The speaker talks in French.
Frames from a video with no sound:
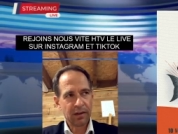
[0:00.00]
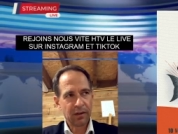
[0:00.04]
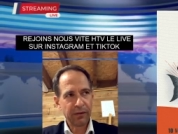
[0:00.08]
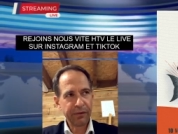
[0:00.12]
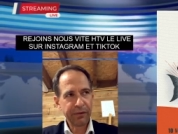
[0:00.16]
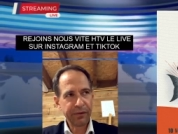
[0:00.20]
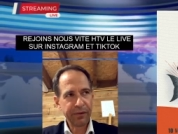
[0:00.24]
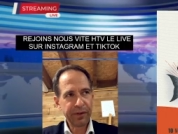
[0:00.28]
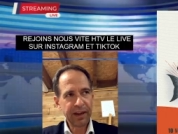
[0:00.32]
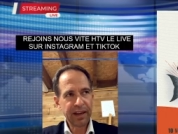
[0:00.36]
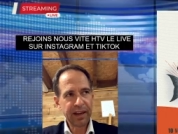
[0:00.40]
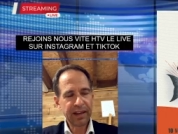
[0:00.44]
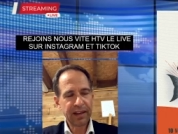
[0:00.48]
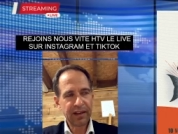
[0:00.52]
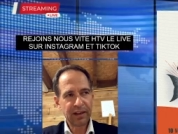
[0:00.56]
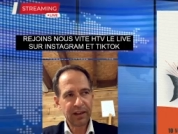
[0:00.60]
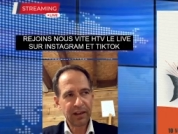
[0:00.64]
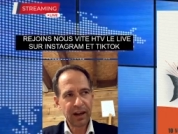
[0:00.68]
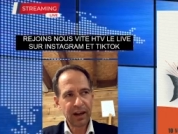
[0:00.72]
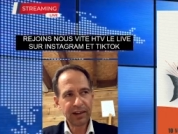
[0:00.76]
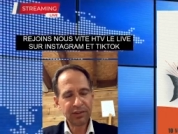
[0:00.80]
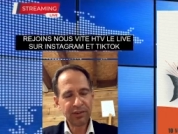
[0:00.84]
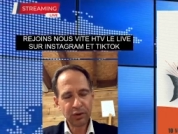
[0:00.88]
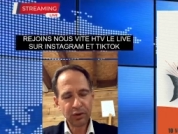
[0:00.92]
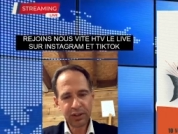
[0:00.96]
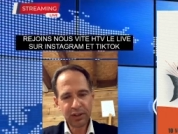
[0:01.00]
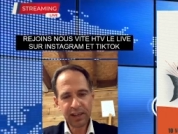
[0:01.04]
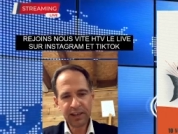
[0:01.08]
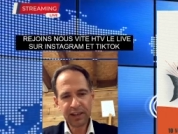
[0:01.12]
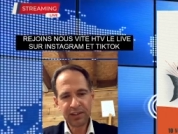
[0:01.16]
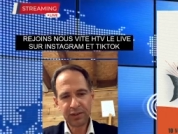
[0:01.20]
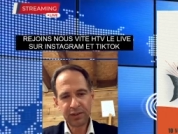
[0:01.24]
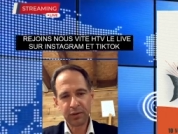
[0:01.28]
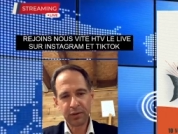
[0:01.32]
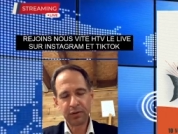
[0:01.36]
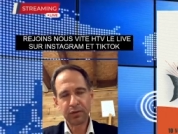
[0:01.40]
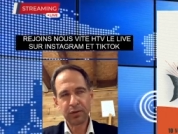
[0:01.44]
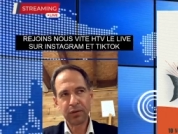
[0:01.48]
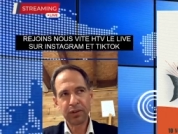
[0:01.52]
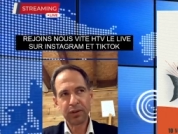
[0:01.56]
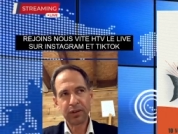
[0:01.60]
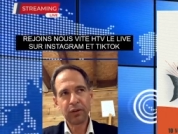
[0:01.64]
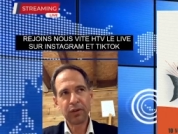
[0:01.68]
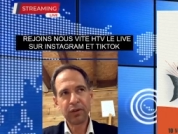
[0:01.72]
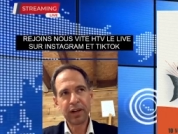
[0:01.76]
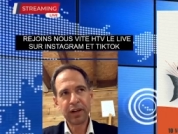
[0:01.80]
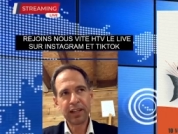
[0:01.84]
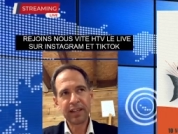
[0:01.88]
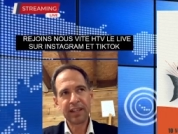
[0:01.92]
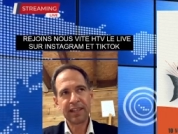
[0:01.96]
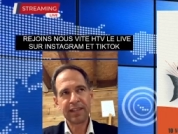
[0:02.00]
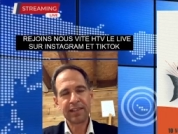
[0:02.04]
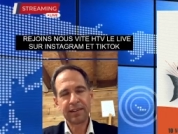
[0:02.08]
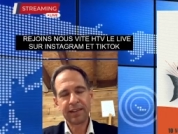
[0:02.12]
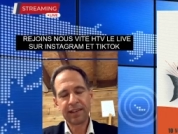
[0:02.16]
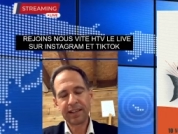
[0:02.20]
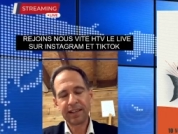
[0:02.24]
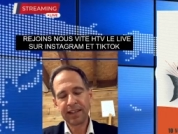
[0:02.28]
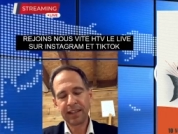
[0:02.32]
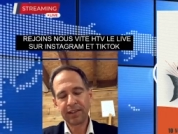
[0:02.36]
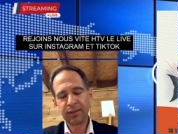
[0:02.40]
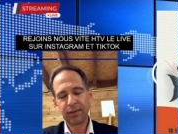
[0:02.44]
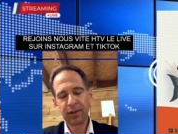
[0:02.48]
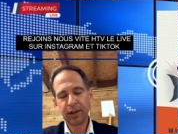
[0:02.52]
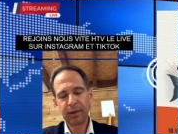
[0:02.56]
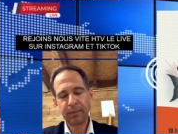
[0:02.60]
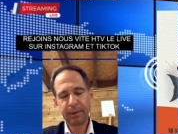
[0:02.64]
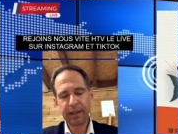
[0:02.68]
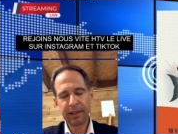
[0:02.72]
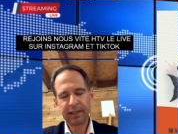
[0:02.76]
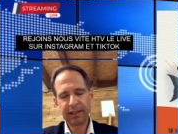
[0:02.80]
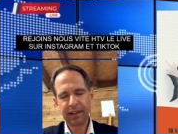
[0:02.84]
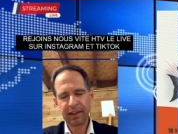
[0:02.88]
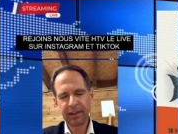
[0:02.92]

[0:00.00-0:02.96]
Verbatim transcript: on fait l'association donc, qui organise les ateliers